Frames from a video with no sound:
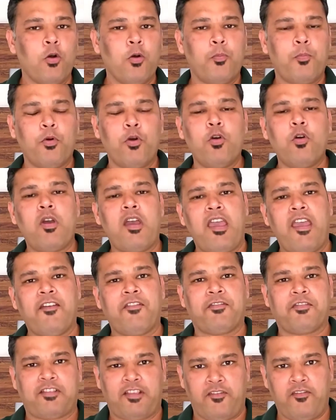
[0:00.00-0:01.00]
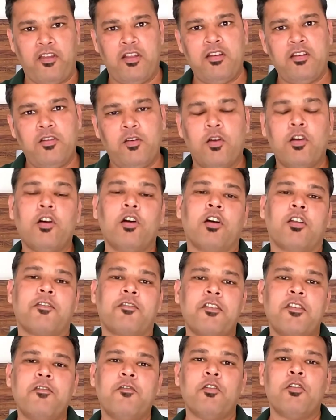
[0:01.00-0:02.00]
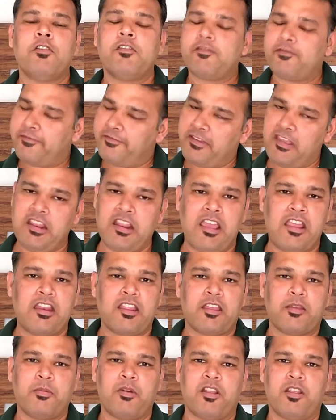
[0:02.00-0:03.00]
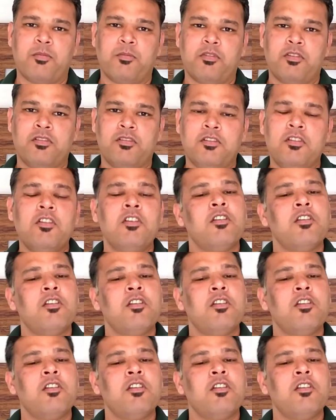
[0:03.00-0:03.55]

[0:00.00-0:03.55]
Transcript: ओप्पो F7 और वीवो V9 के बारे में